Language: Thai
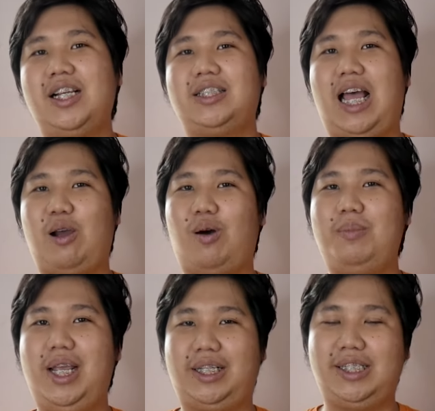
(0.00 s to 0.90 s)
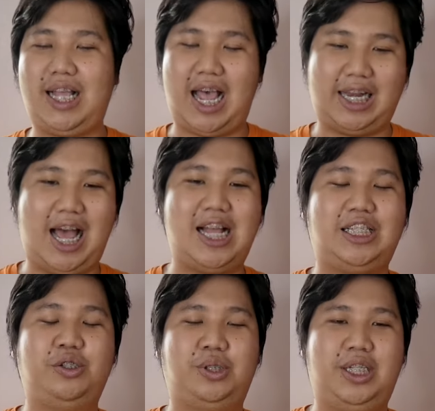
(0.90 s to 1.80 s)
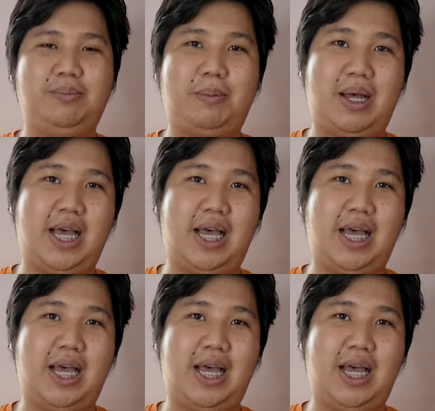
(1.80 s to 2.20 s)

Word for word: แต่ความละเอียดที่ถ่ายได้จะอยู่ที่ประมา